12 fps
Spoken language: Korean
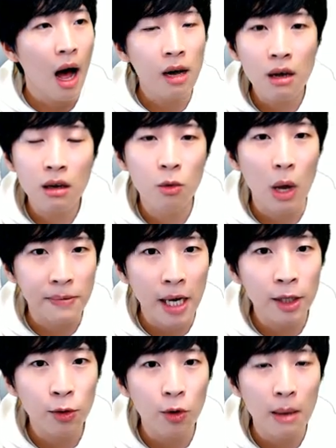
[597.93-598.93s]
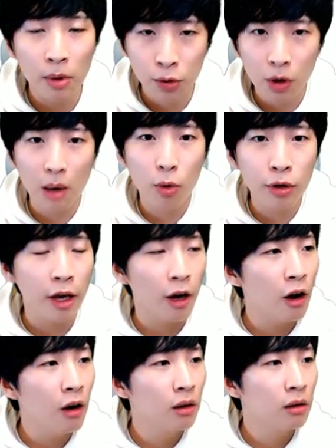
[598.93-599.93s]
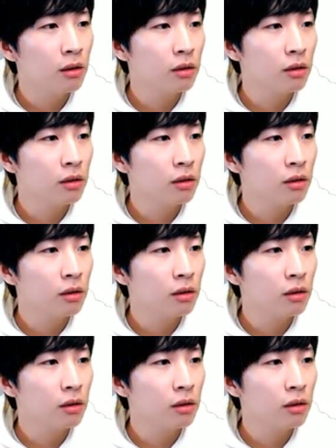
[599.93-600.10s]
아까 그 웹사이트로 한번 들어가 볼게요